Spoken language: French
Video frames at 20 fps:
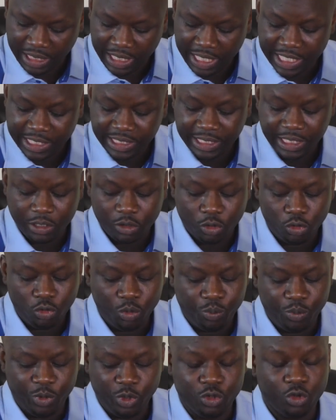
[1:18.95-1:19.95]
ainsi que
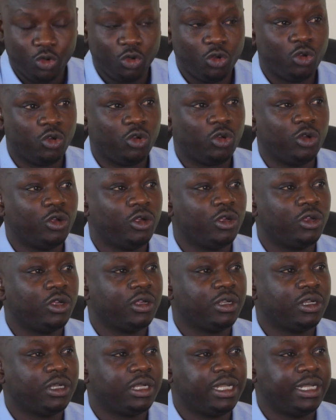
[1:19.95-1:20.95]
l'opinion
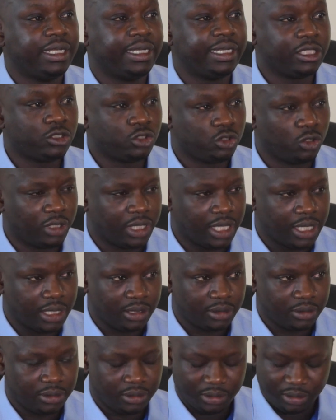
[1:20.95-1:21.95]
nationale
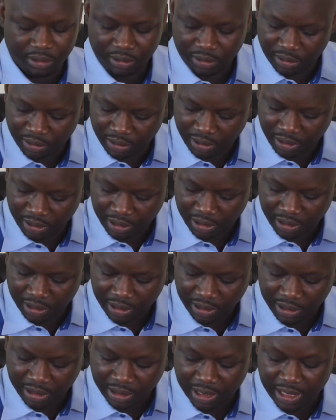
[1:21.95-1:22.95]

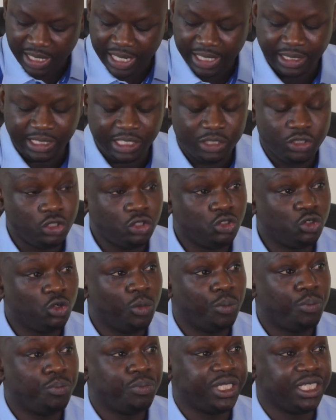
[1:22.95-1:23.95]
de la
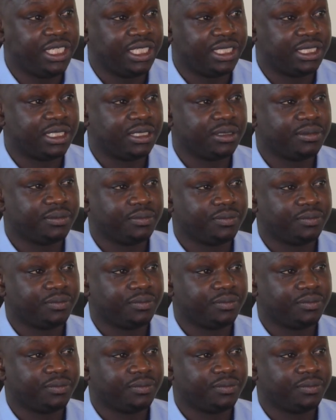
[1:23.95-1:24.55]
décision prise